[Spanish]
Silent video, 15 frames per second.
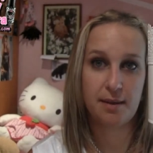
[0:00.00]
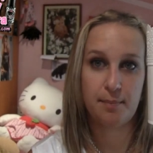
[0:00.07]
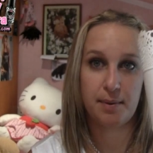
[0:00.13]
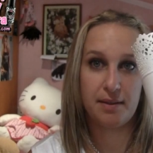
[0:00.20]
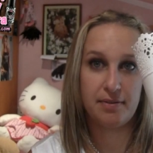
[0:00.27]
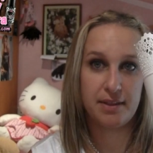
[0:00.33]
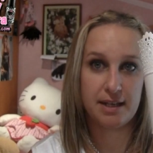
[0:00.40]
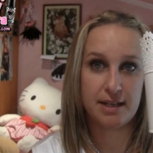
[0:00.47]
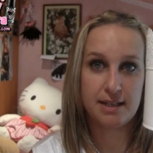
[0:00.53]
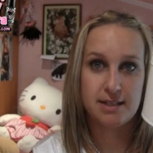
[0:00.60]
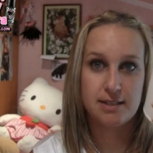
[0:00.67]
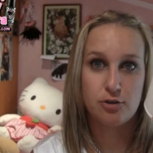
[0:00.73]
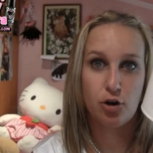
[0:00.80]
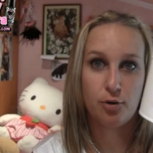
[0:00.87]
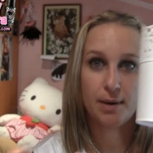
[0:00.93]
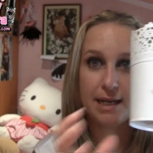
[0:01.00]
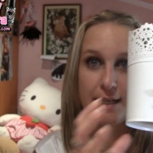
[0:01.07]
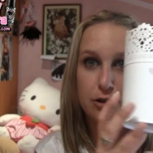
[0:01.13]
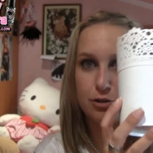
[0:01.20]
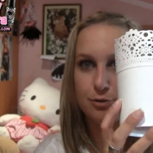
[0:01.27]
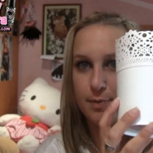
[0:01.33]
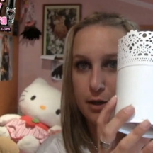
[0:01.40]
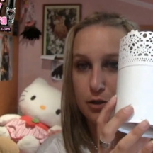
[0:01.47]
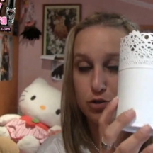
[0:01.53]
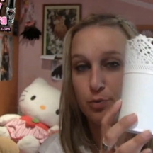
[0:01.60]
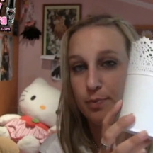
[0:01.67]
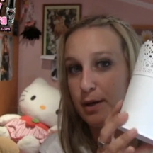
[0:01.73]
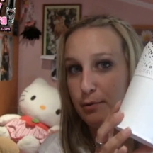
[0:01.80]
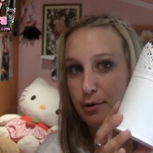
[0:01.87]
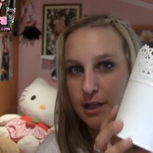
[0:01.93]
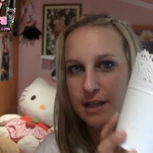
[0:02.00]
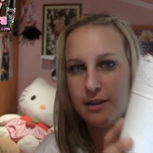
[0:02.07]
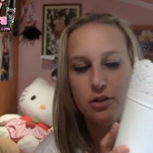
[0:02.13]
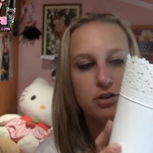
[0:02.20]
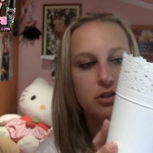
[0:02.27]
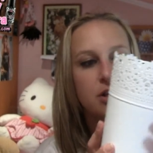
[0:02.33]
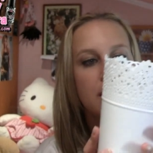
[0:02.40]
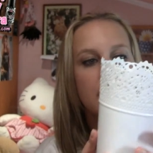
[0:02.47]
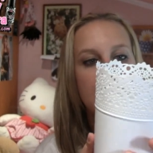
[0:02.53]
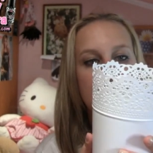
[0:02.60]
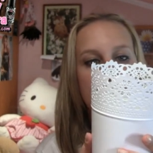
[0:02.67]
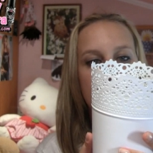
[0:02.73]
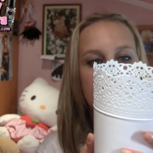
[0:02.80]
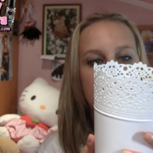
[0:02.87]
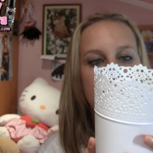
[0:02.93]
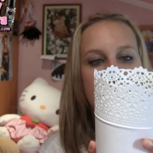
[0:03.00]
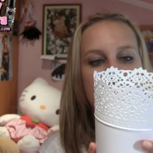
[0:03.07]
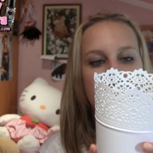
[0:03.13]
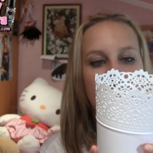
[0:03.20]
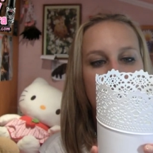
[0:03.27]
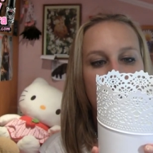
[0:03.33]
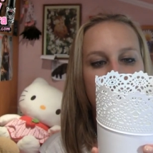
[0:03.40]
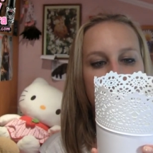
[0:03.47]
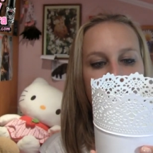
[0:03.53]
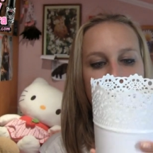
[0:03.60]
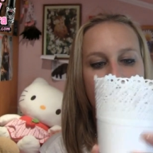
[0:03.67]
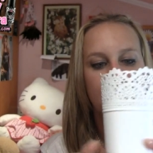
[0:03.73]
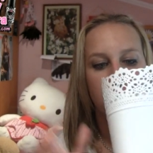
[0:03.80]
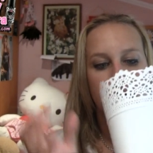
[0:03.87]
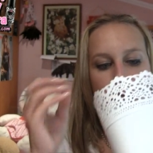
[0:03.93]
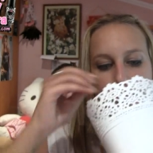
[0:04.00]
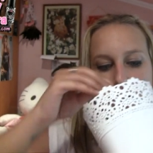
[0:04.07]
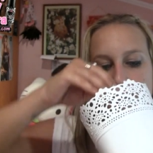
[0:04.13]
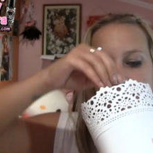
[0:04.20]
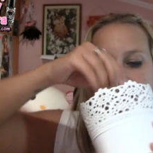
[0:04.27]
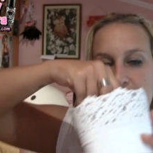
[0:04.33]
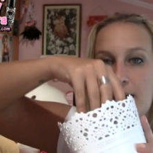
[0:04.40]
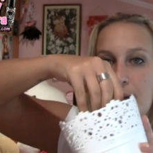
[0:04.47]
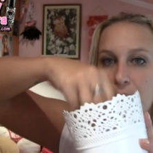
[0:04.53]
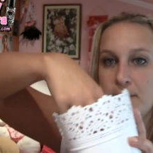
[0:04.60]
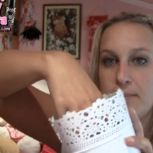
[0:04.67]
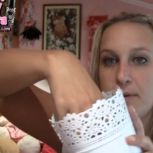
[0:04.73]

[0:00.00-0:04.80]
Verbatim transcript: recipientes normalitos pero súper bonitos y eh, en ellos pues metía